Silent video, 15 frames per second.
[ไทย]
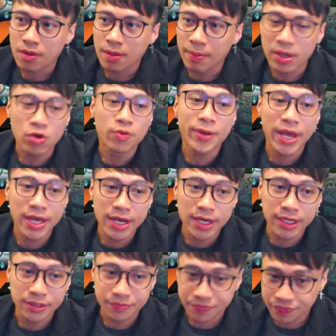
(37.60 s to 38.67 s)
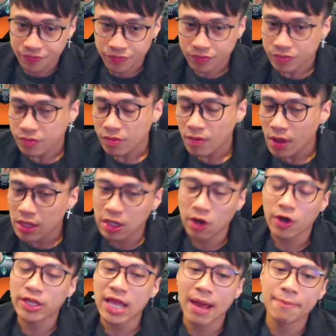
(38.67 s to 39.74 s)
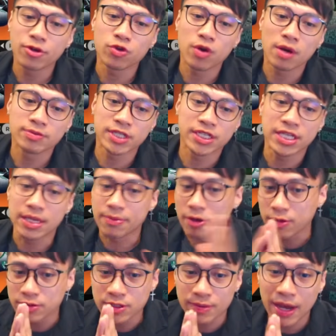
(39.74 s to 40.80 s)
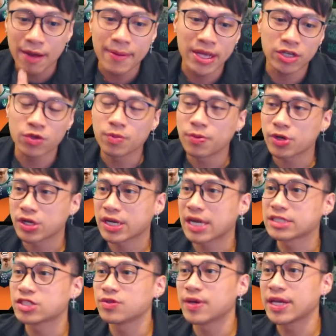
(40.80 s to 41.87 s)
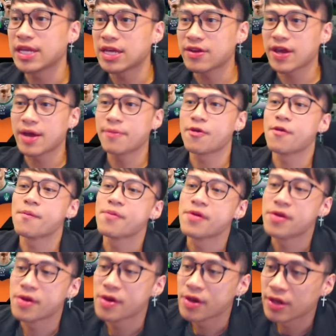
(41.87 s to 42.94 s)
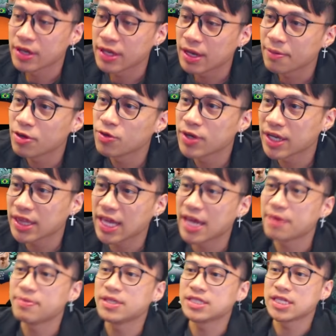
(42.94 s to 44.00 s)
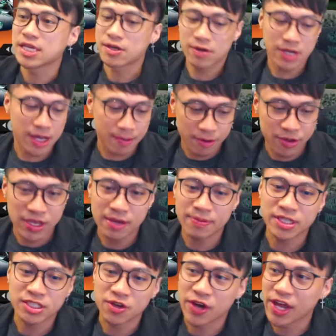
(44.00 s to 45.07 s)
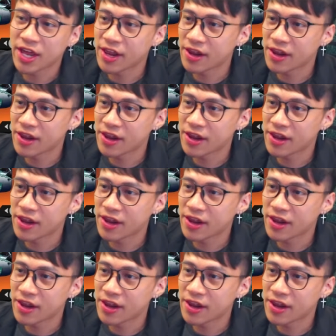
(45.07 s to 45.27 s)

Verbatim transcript: ไปดูเพลเยอร์แล้วค่อยตามไปดูออบเจกตีฟของคุณ19 บาทจาคุณพรนันสวัสดีด้วยครับผมเดี๋ยวไปดูนักเตะ n ซ c ก่อนเลยครับเฮียปิดจอย